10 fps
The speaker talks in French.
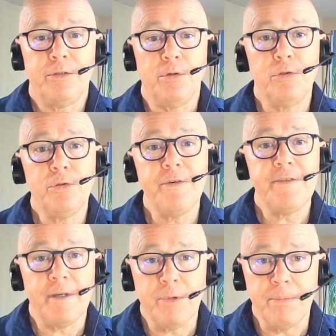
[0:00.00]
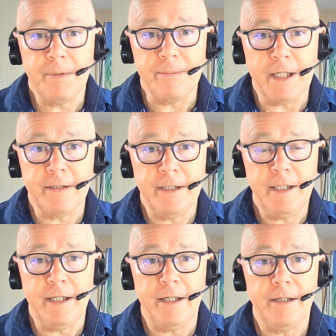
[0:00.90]
de, retrouver sa propre
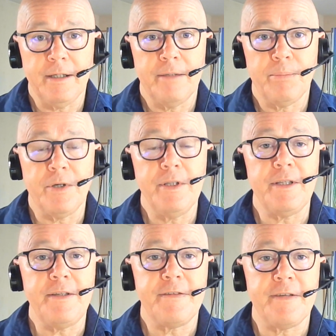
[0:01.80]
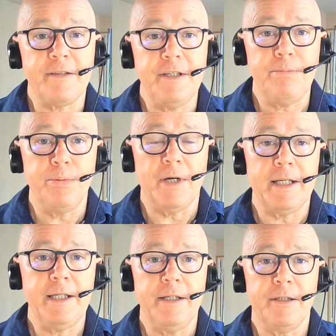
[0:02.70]
liberté et prendre l'initiative pour
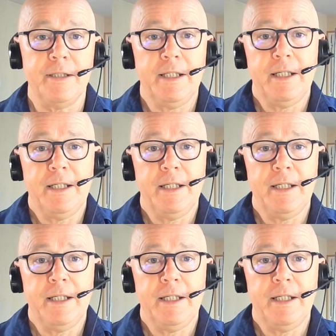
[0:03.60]
aller euh,